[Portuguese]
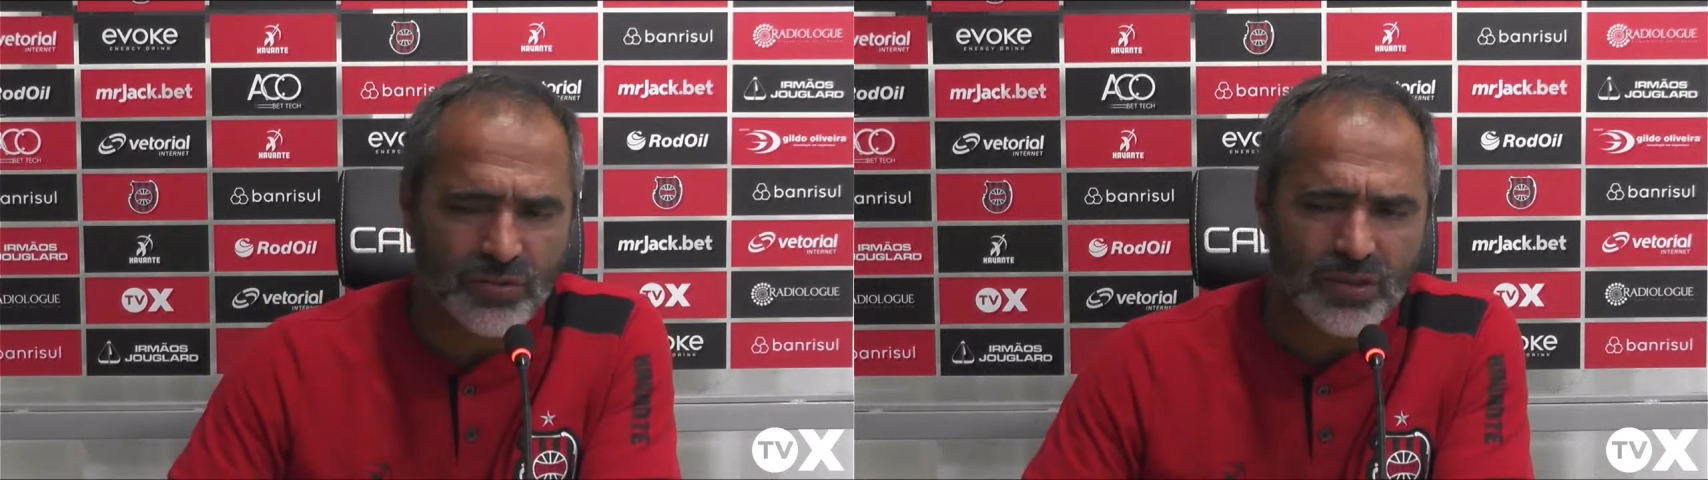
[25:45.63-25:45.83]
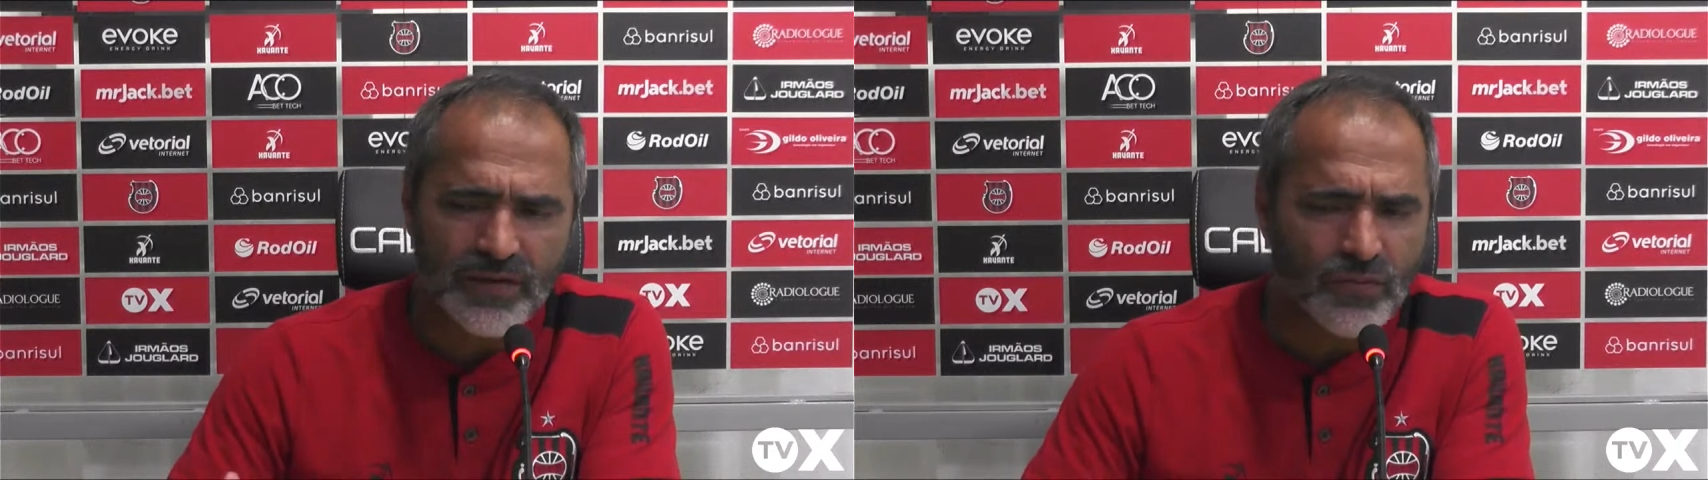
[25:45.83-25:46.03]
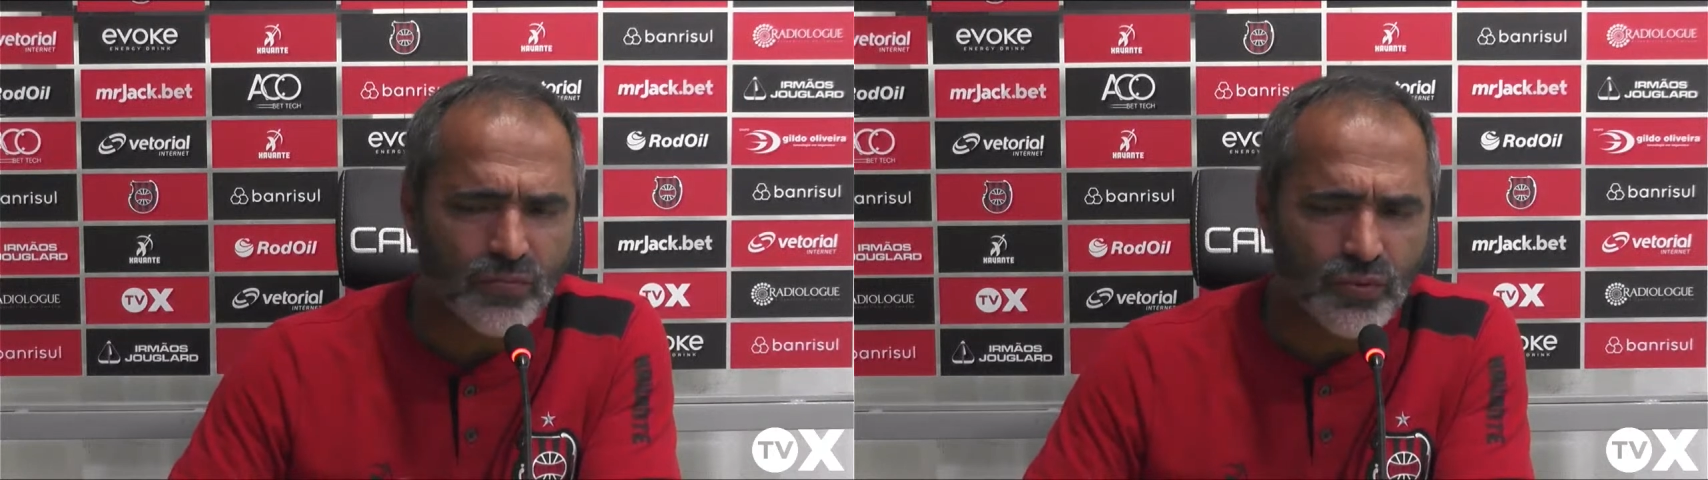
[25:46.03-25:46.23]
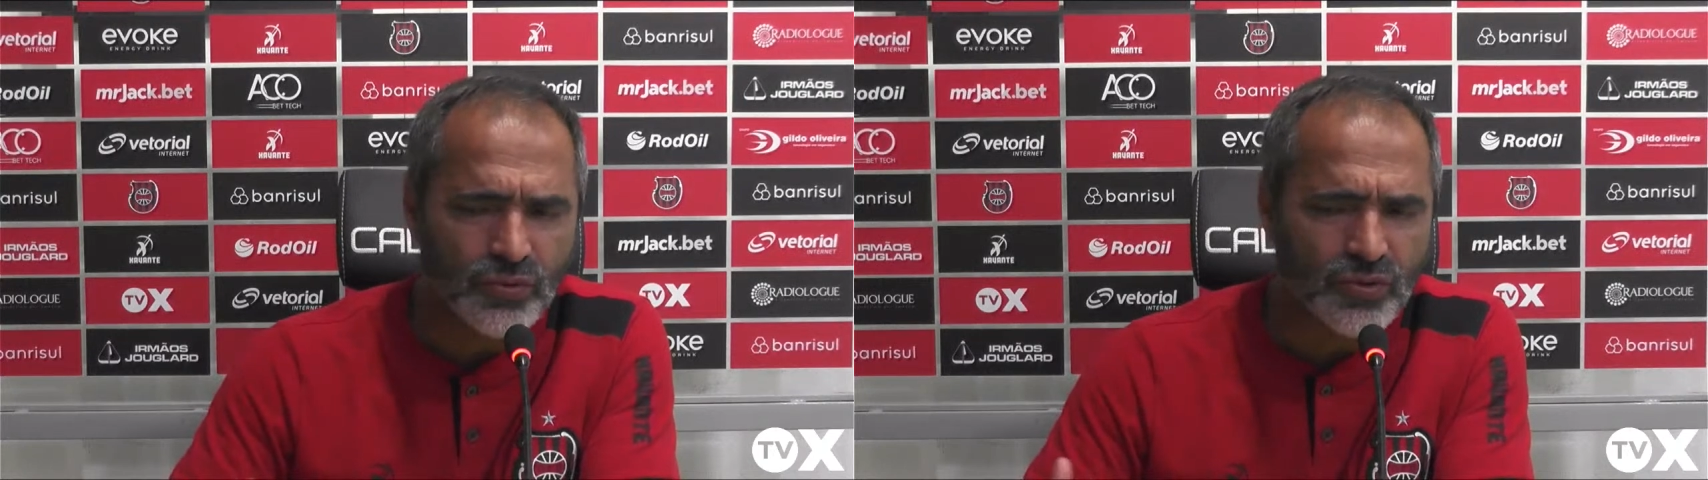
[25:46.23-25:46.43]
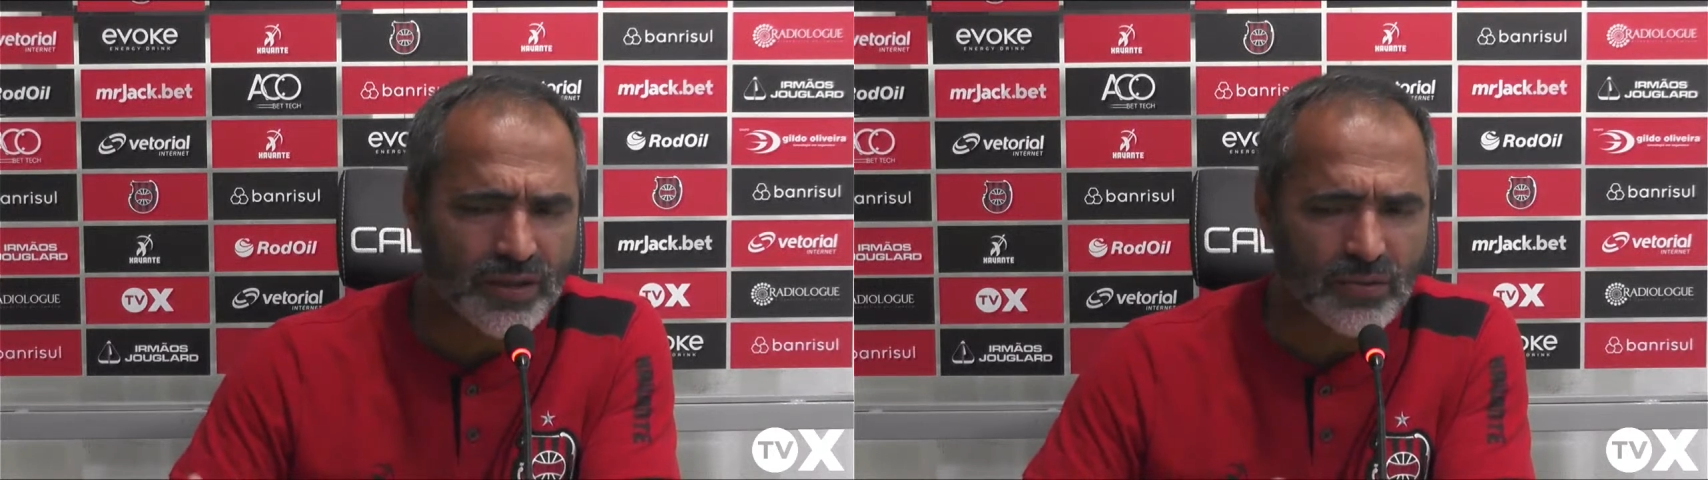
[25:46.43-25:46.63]
nós estávamos com muito
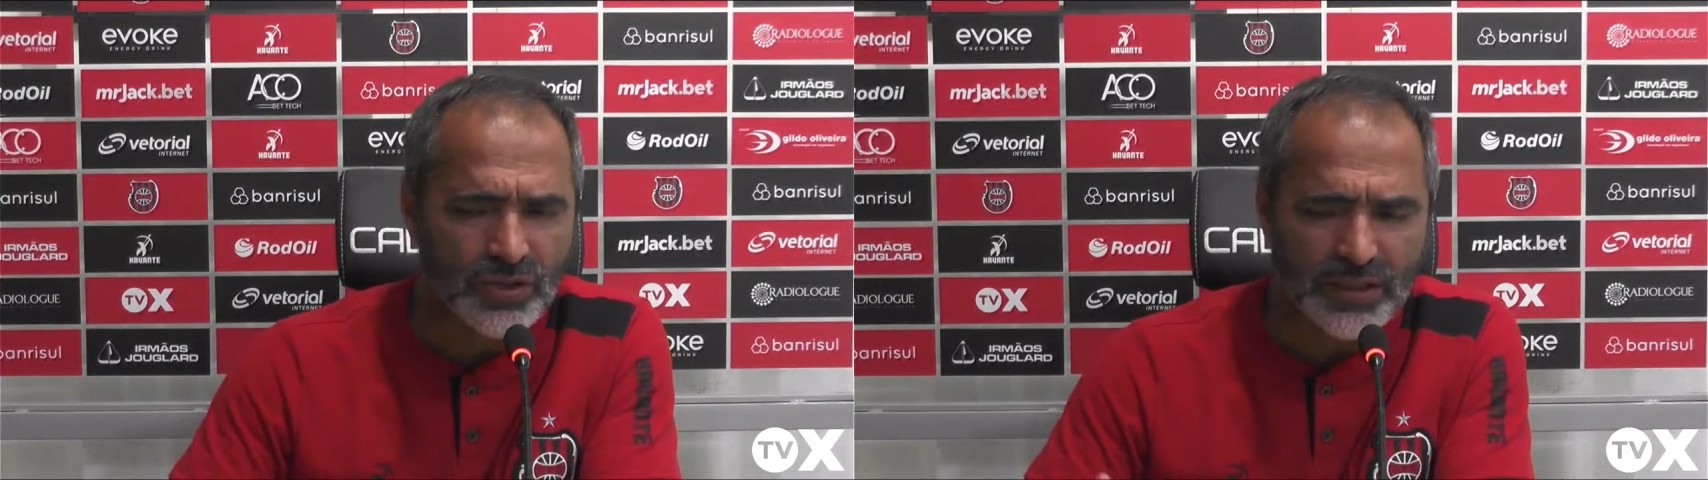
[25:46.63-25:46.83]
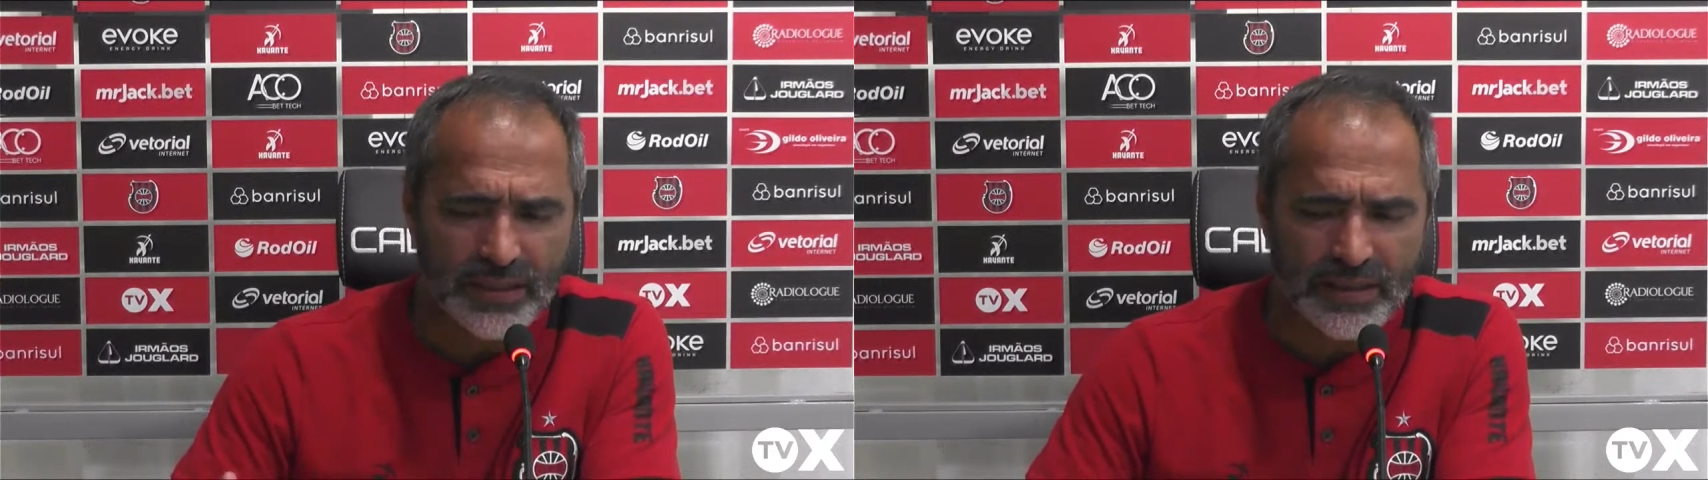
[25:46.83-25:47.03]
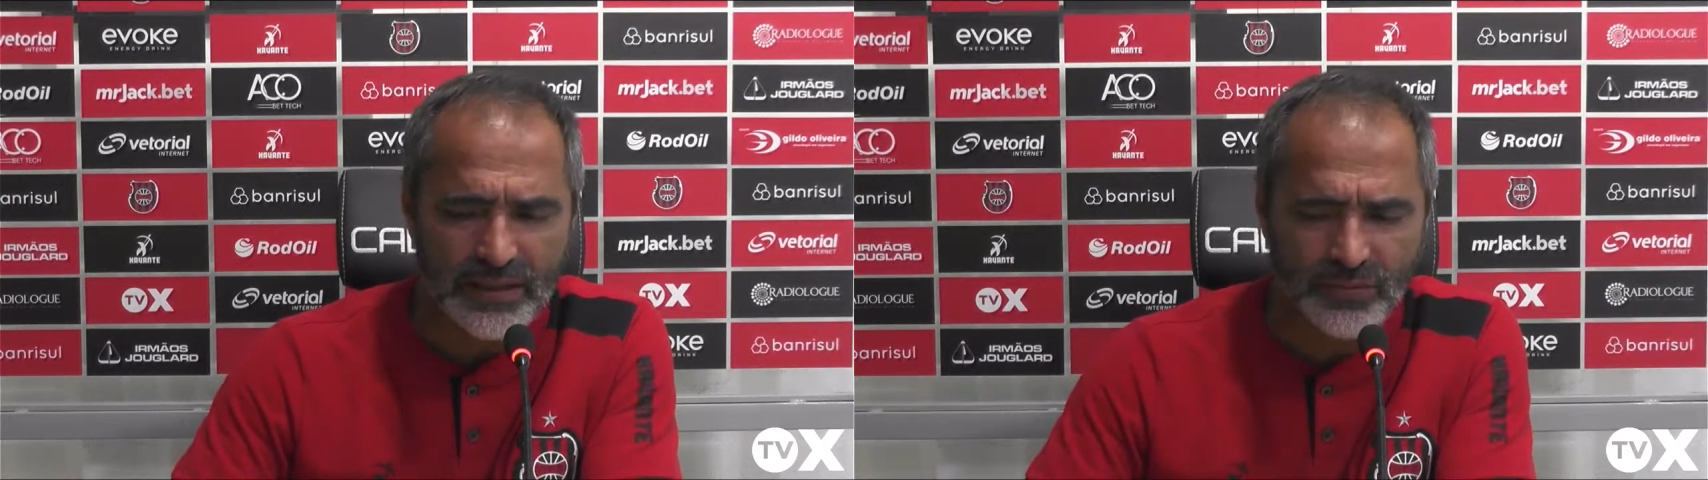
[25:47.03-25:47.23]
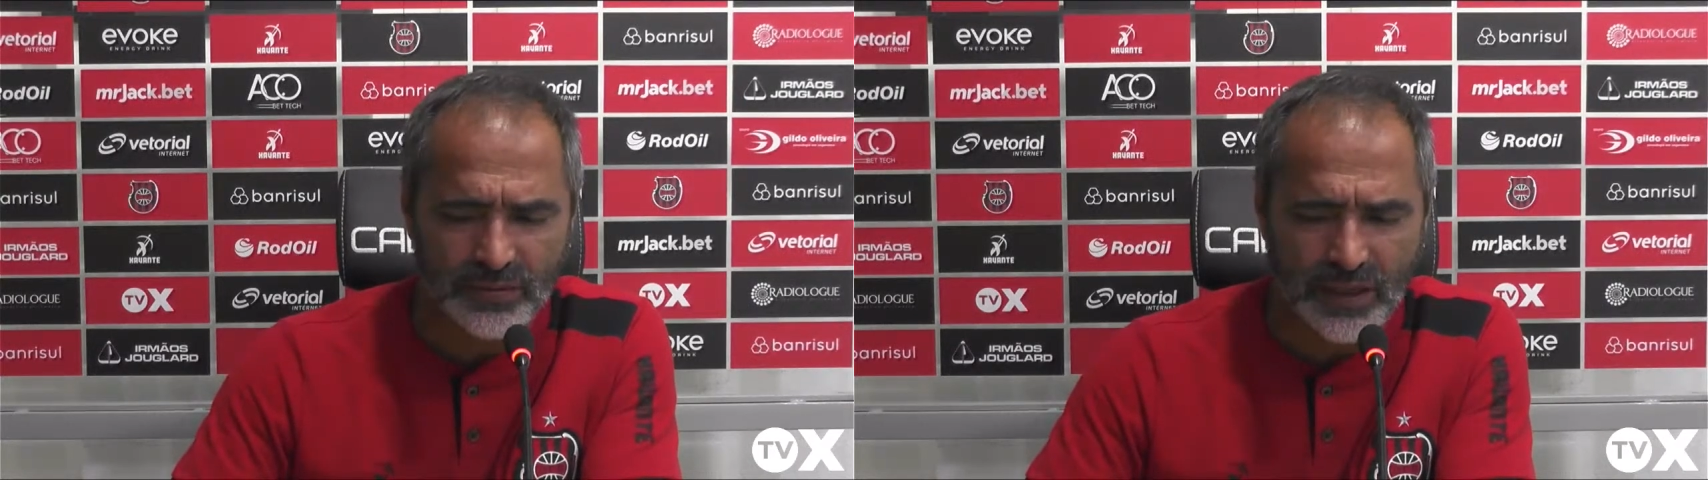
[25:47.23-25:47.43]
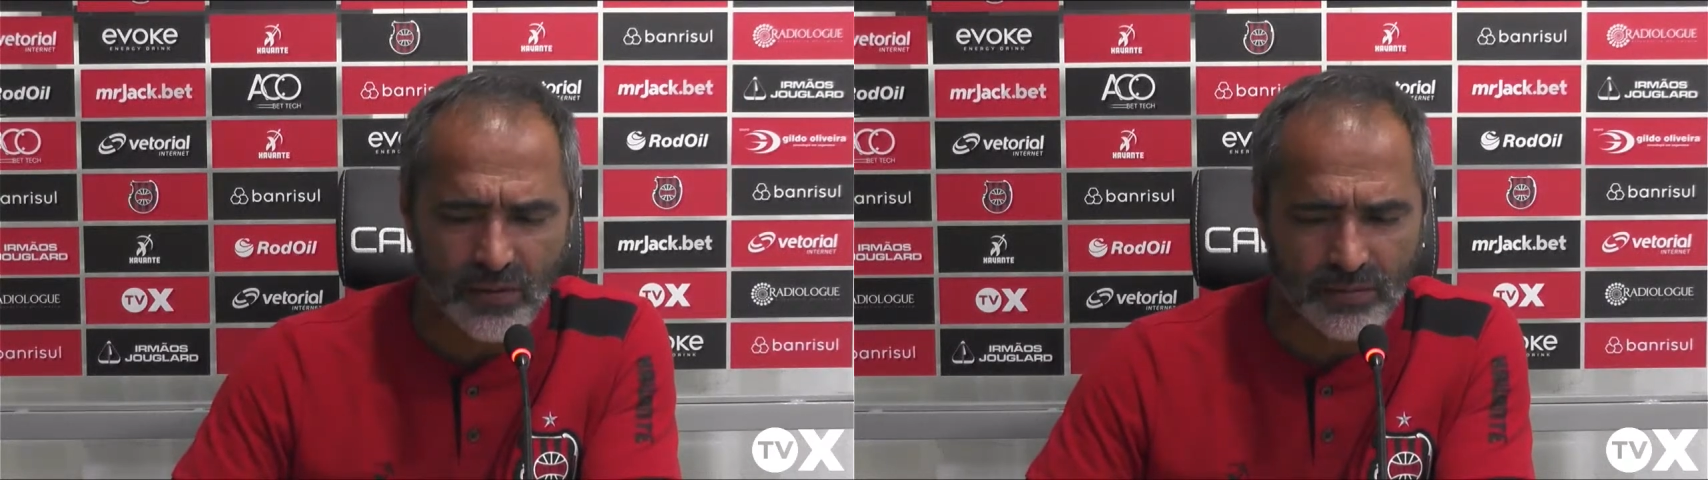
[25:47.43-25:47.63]
jogador chegando
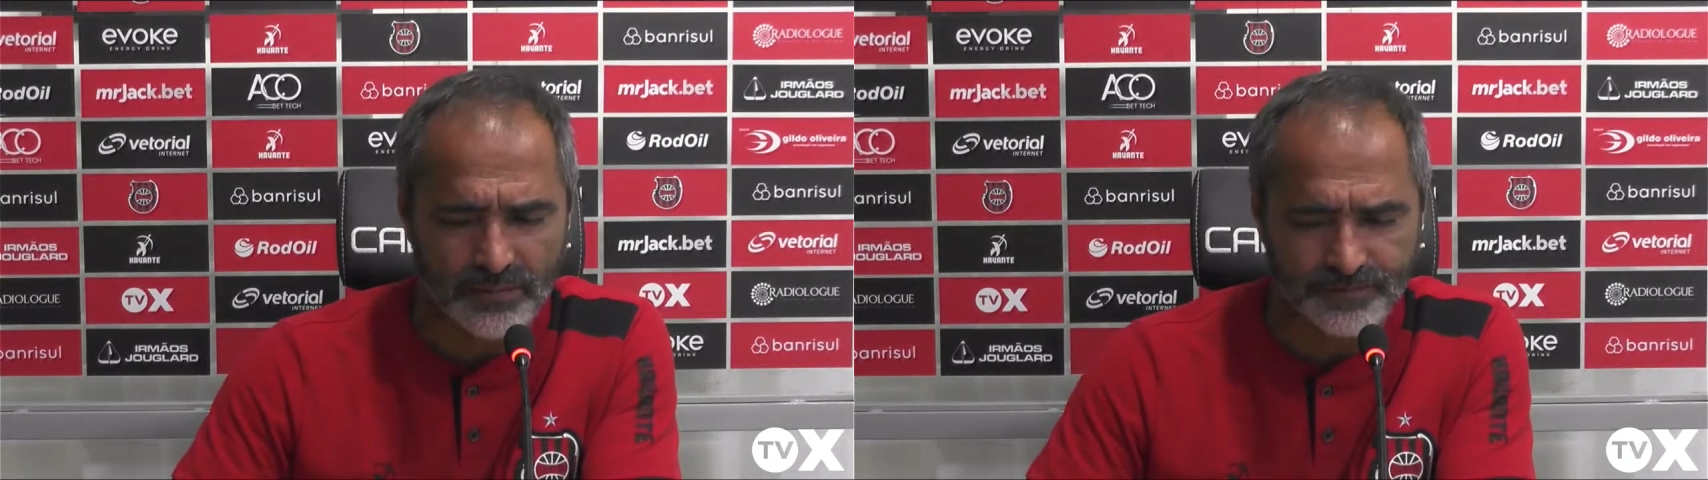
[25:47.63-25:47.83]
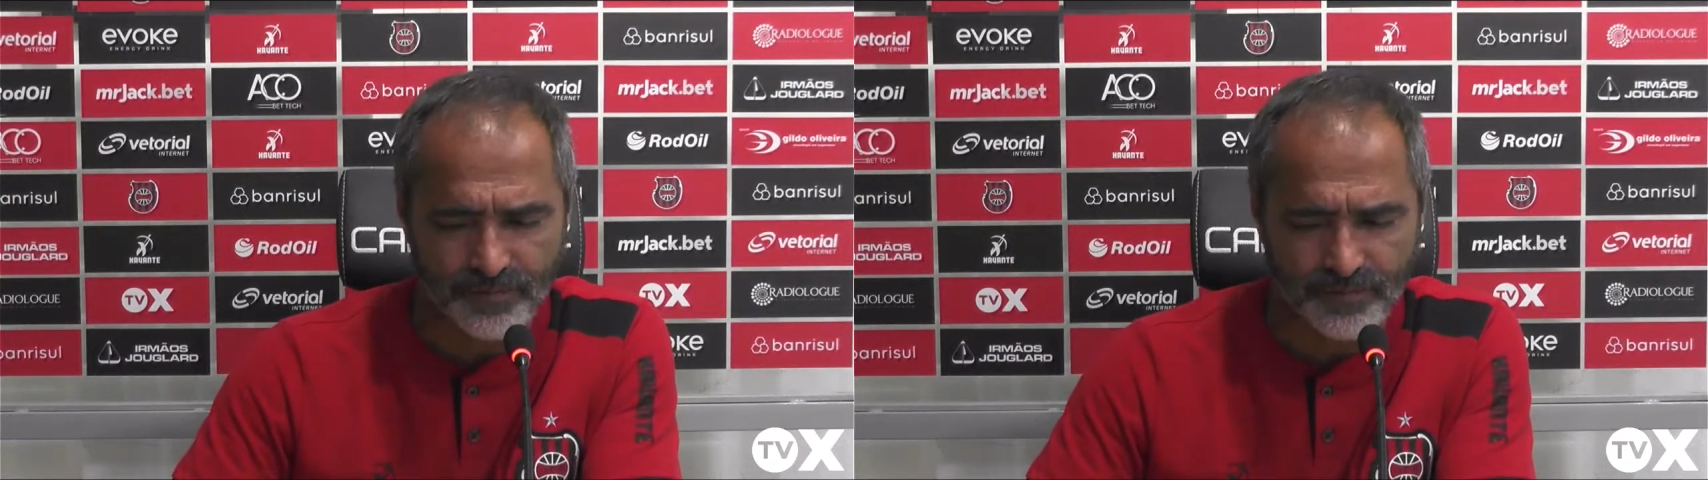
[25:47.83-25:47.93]
tal.